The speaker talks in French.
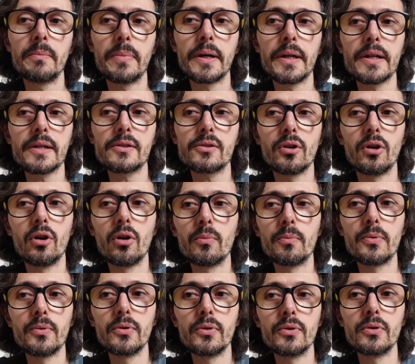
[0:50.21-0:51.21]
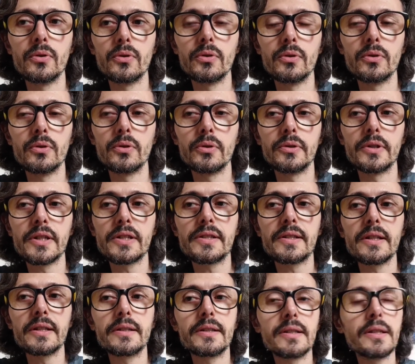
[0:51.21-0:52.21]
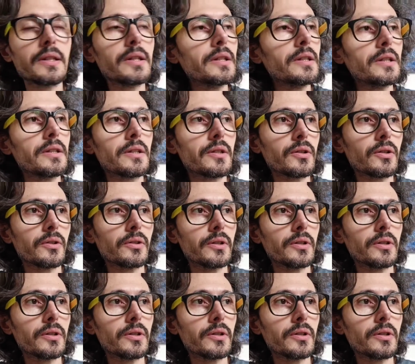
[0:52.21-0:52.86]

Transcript: par exemple, d'esthétique,